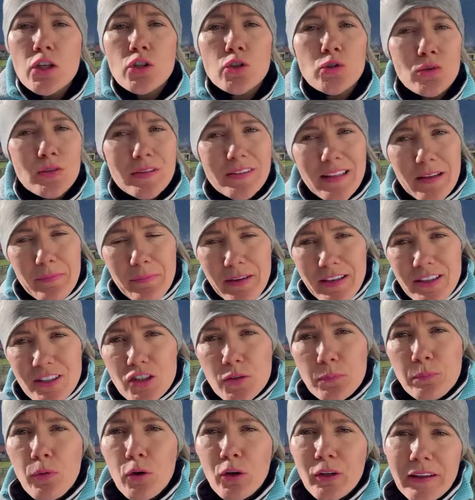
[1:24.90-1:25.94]
Justamente
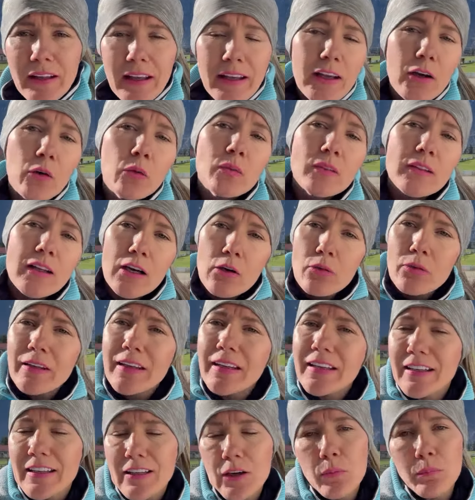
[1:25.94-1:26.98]
justamente porque eu não
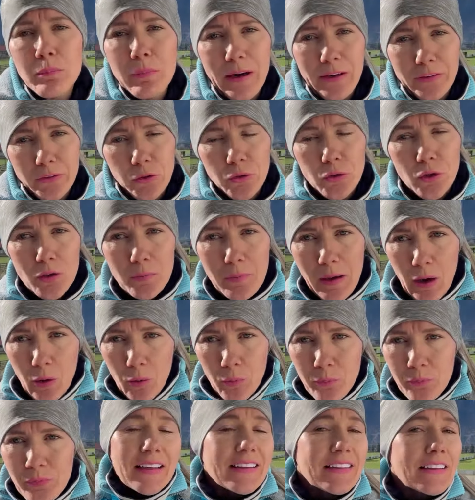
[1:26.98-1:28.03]
queria um parto
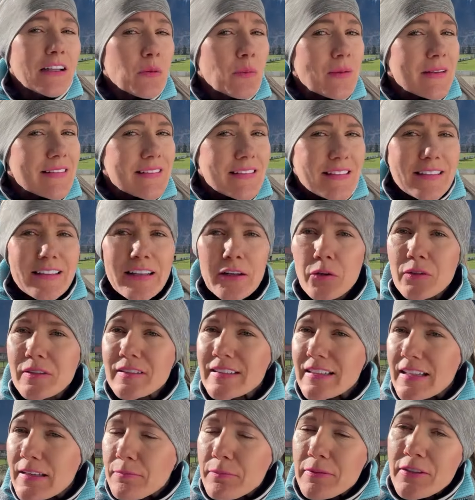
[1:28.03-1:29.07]
normal. Então, assim, eu
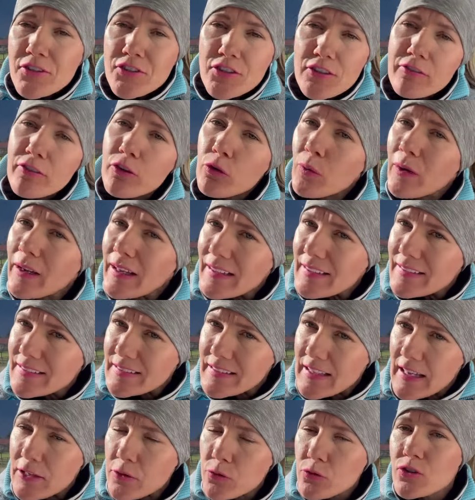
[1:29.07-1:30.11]
sempre tive um
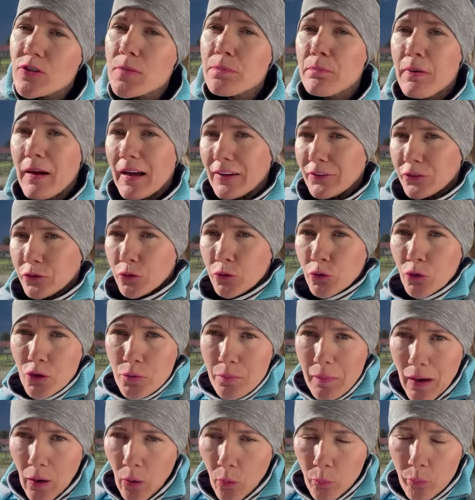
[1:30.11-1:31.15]
receio de parto
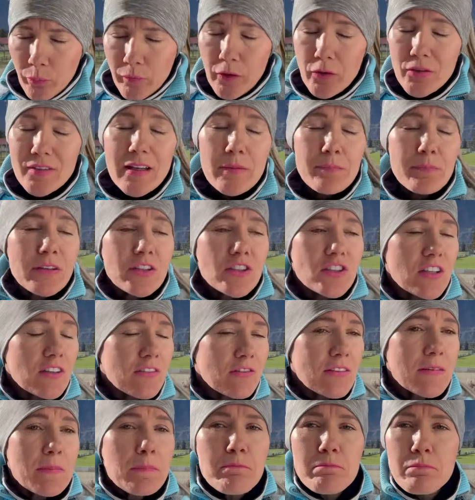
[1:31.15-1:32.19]
normal. Eu sempre
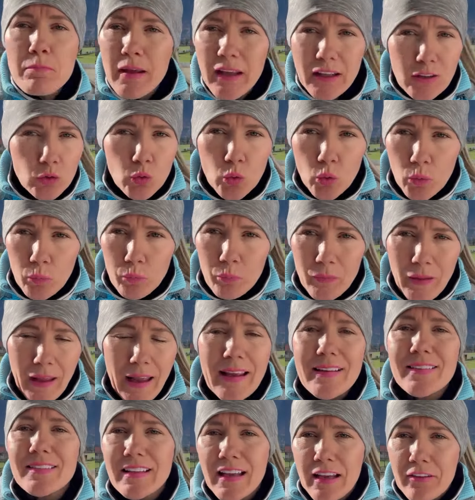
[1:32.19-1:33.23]
tive medo.
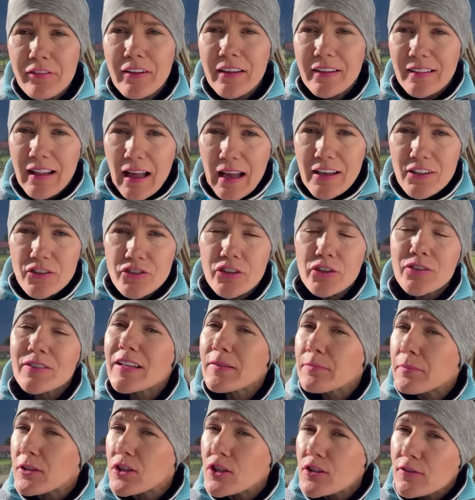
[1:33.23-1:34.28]
Essa é a verdade. Eu
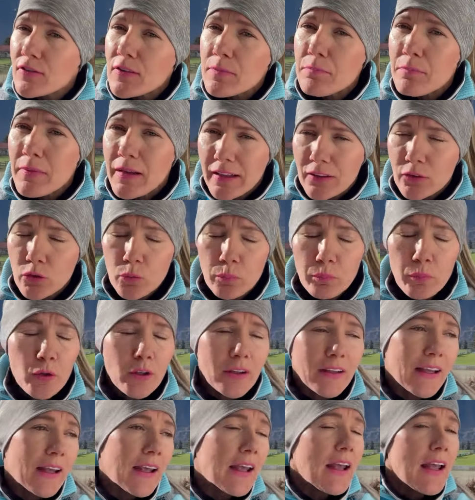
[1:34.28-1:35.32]
sempre tive medo,
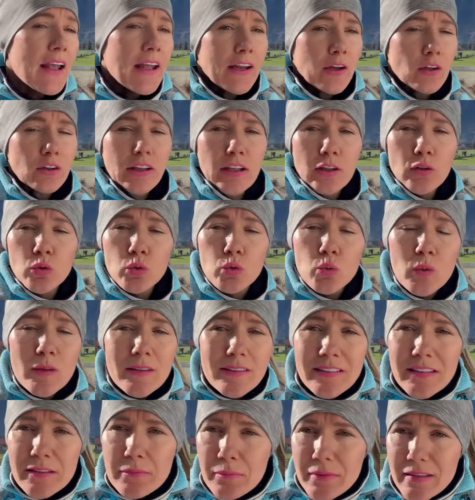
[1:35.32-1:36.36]
porque eu tenho
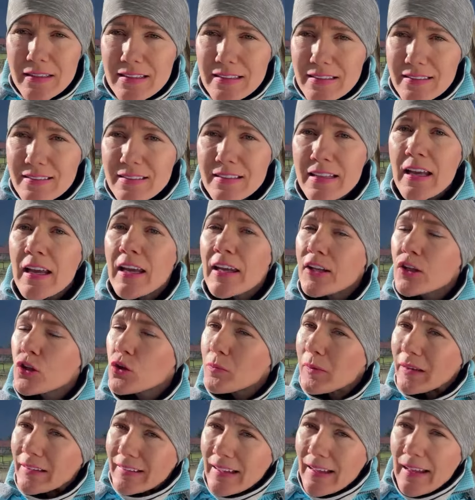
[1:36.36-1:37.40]
duas irmãs e
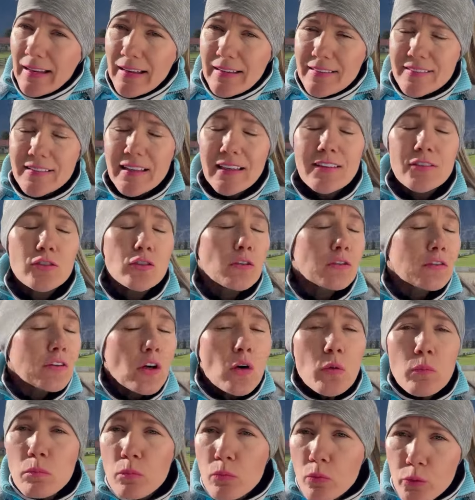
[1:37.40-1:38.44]
uma delas ela
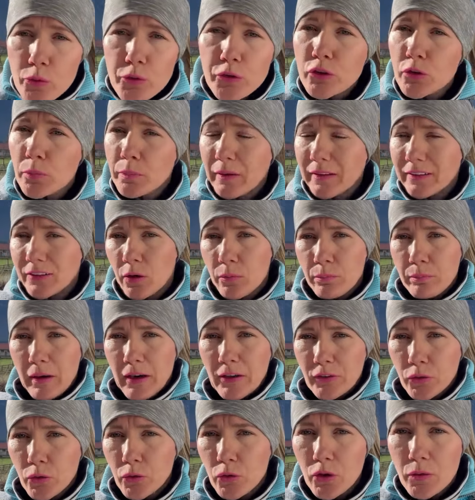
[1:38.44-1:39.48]
sofreu muito para ter um
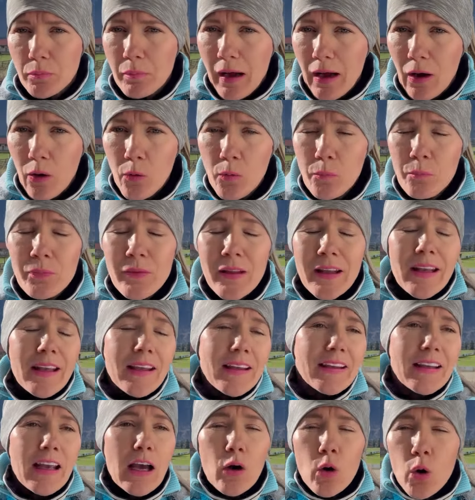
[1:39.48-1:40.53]
parto normal
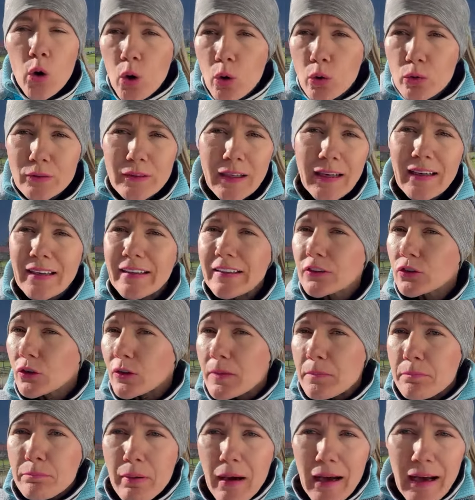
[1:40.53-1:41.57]
e a outra ela entrou
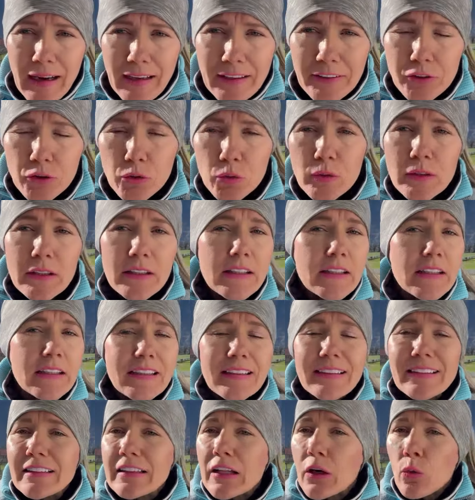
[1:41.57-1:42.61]
em parto e
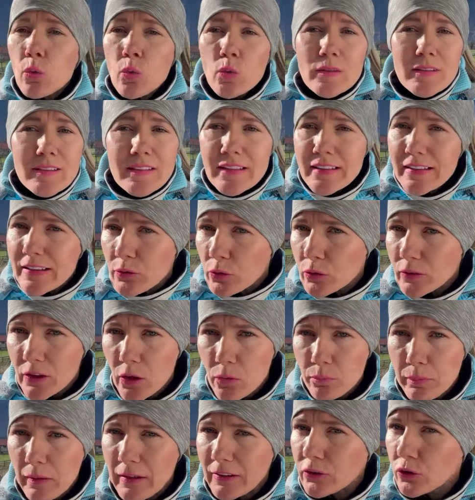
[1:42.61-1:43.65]
não conseguiu ter
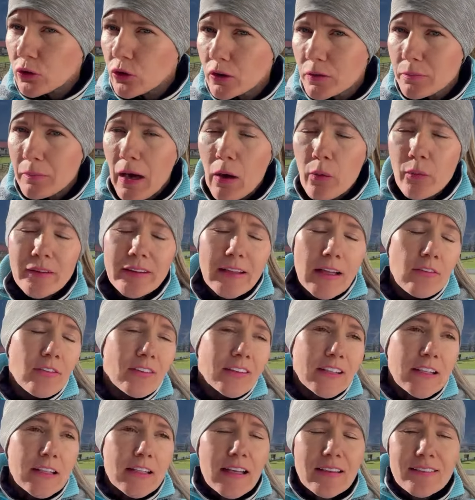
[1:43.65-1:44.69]
um parto normal e teve
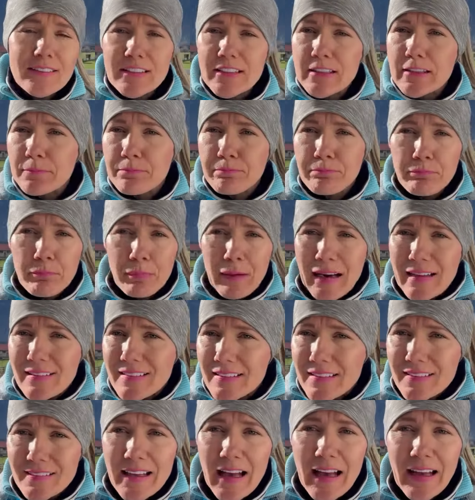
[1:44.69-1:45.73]
que ir assim para
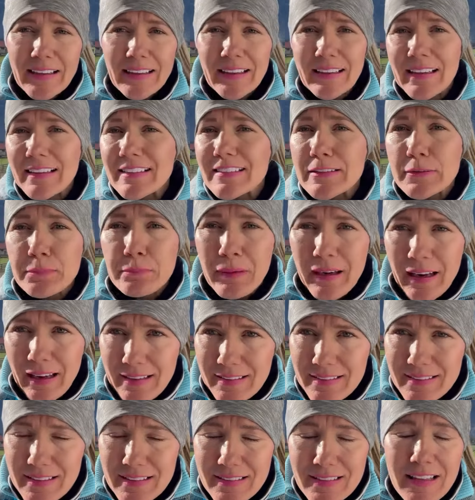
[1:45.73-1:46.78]
cesárea nas
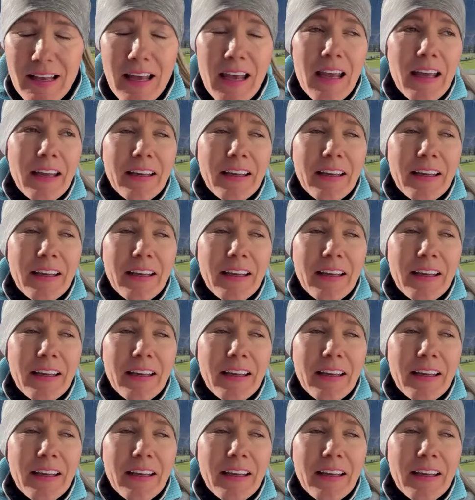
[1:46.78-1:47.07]
pressas.